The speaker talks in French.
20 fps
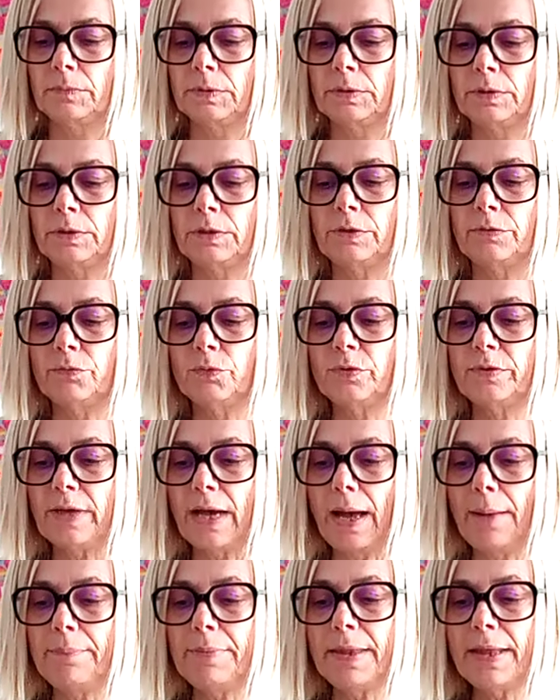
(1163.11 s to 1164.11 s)
qui vous a
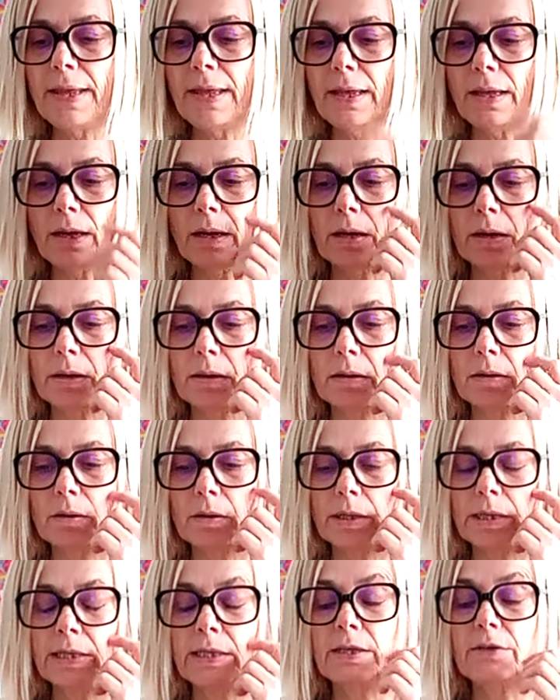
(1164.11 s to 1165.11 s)
amené
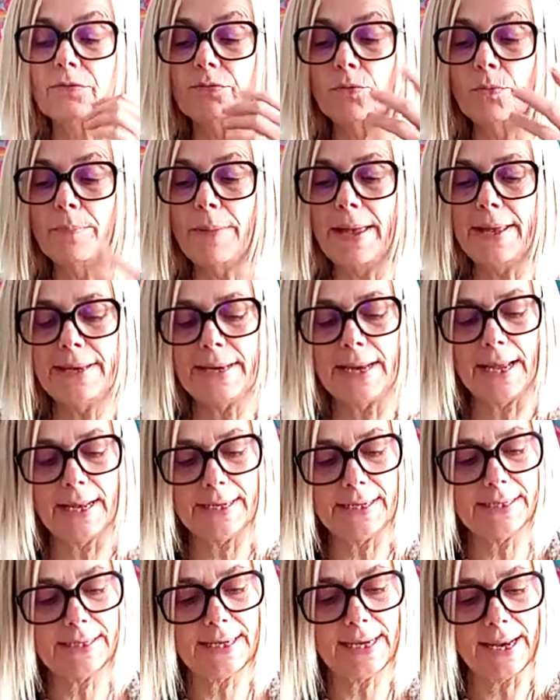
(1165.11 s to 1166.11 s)
et qui vous mène à
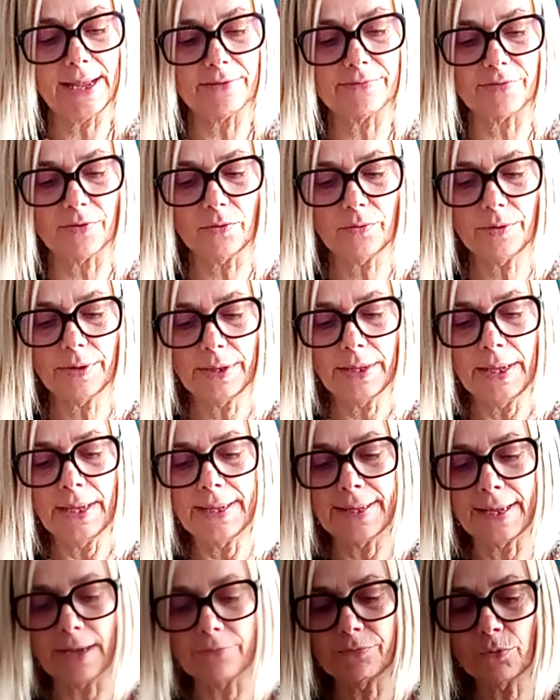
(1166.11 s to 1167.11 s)
aller de l'avant
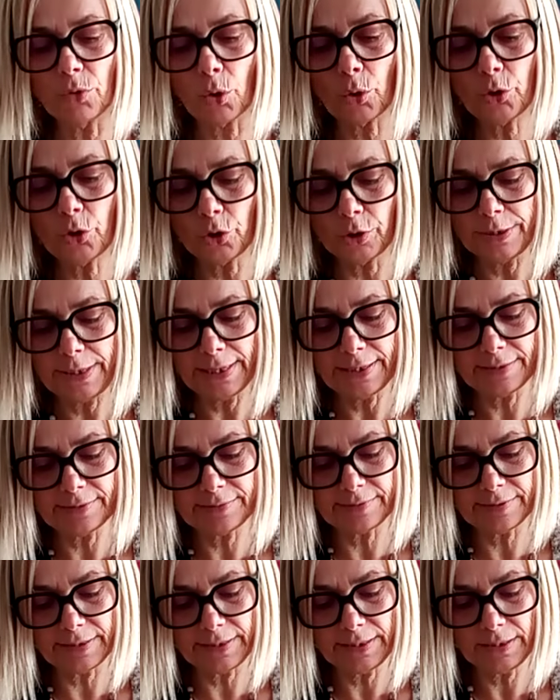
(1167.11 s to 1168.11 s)
et à vous
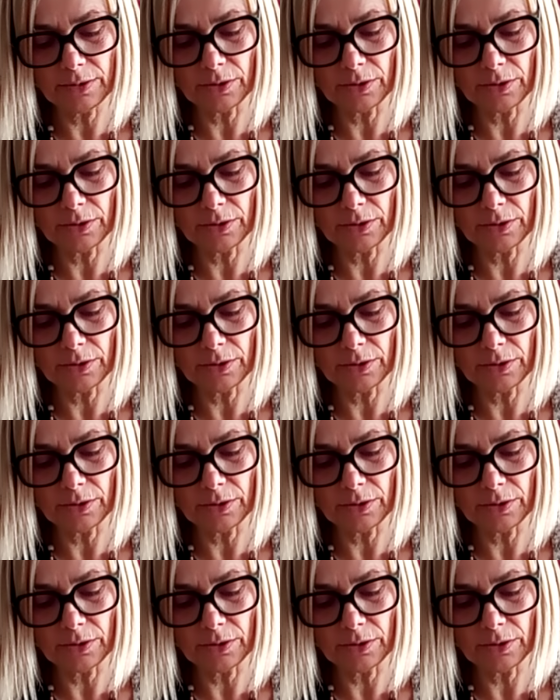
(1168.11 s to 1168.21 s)
reconnecter